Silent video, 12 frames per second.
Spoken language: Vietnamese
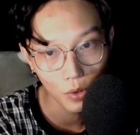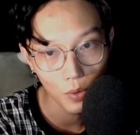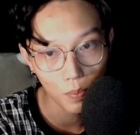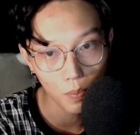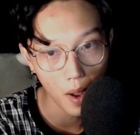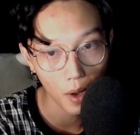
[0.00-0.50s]
thúc
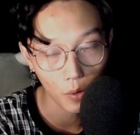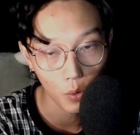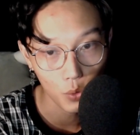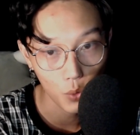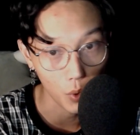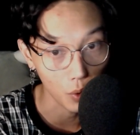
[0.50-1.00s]
3
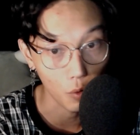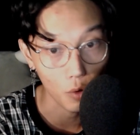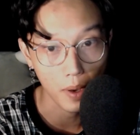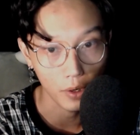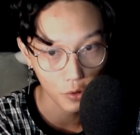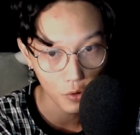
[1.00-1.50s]
câu chuyện của
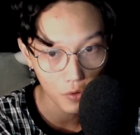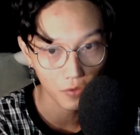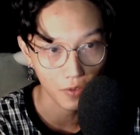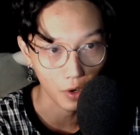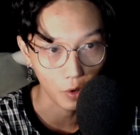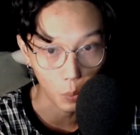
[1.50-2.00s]
bạn Trúc,
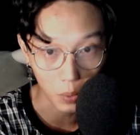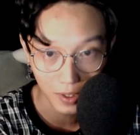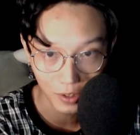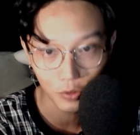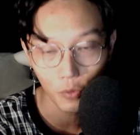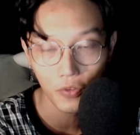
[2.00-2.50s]
và cũng
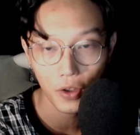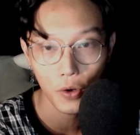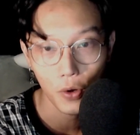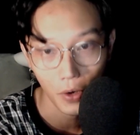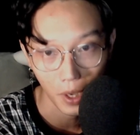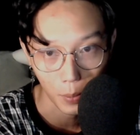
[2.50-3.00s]
kết thúc
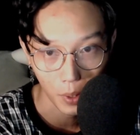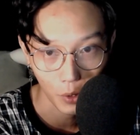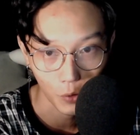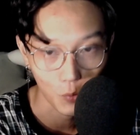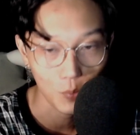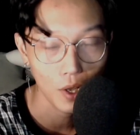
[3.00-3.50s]
video ngày hôm nay
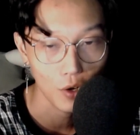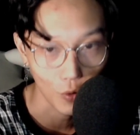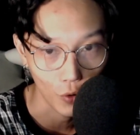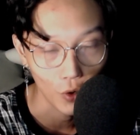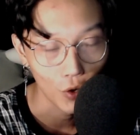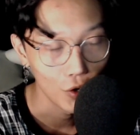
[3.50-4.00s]
của chúng ta
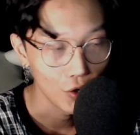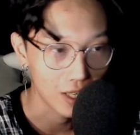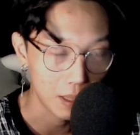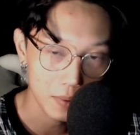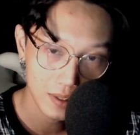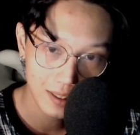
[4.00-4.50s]
rồi.
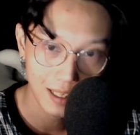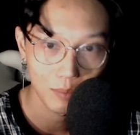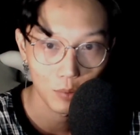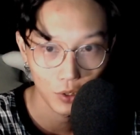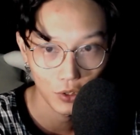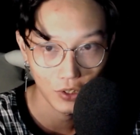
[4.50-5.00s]
Cảm ơn tất cả
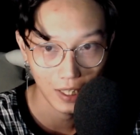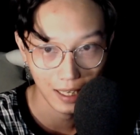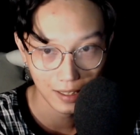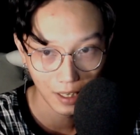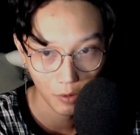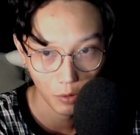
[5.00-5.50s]
mọi người đã
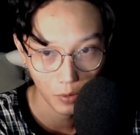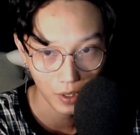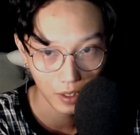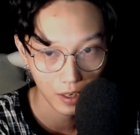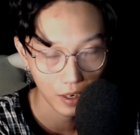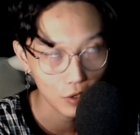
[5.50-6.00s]
lắng nghe Nguyễn
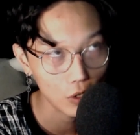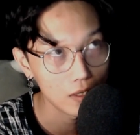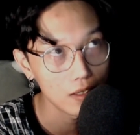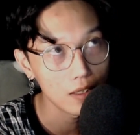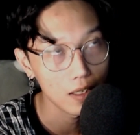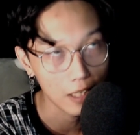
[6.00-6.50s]
Nguyễn kể cho
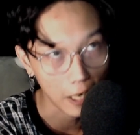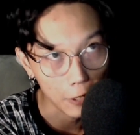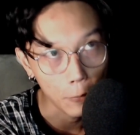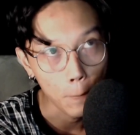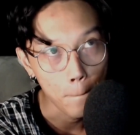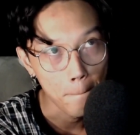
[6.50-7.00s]
đến giờ này.
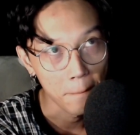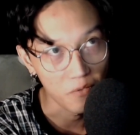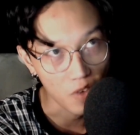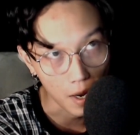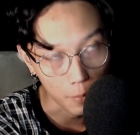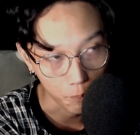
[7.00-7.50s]

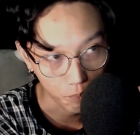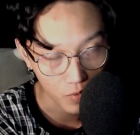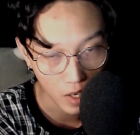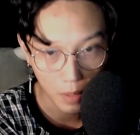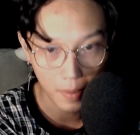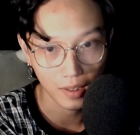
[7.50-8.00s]
Và
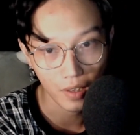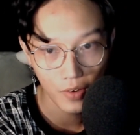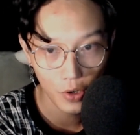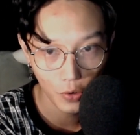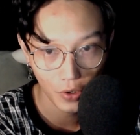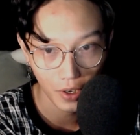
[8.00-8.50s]
nếu các bạn thấy
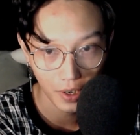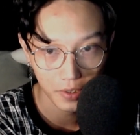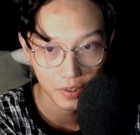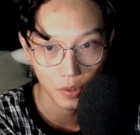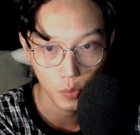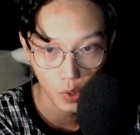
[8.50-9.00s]
video này hay
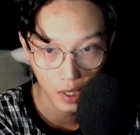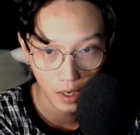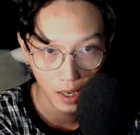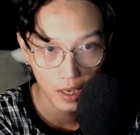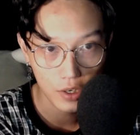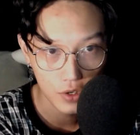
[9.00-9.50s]
thì đừng quên
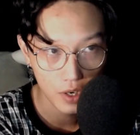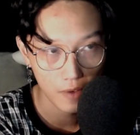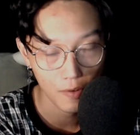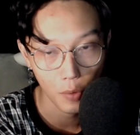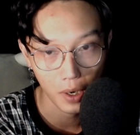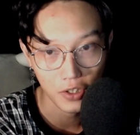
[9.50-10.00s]
like, share,
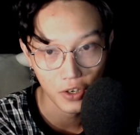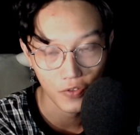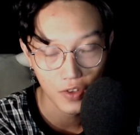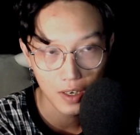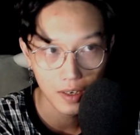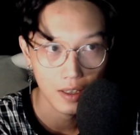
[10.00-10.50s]
và quan trọng
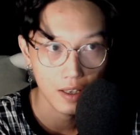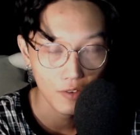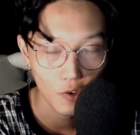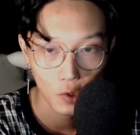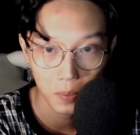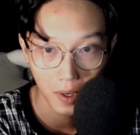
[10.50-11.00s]
nhất là nhấn
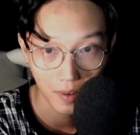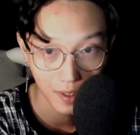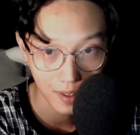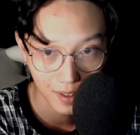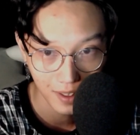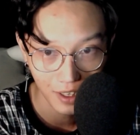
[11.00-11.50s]
vào nút đăng
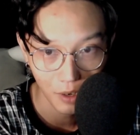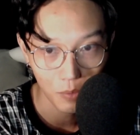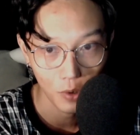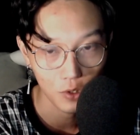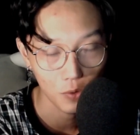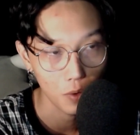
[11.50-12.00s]
ký kênh để ủng
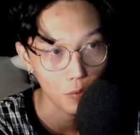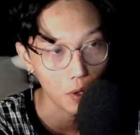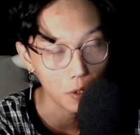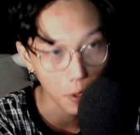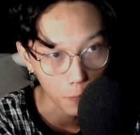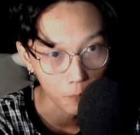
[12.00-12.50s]
hộ cho Nguyễn
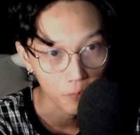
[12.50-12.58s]
Nguyễn ha.